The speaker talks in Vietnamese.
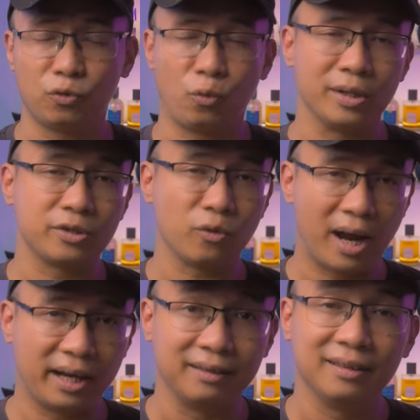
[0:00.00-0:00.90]
quả
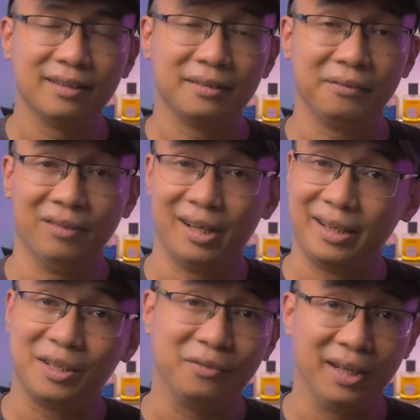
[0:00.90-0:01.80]
xoài, và
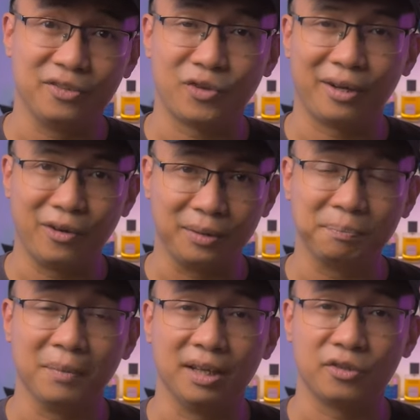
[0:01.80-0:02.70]
đây không phải là xoài ngọt
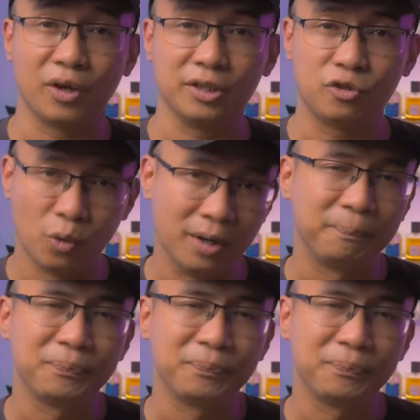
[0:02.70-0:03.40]
mà là xoài chua.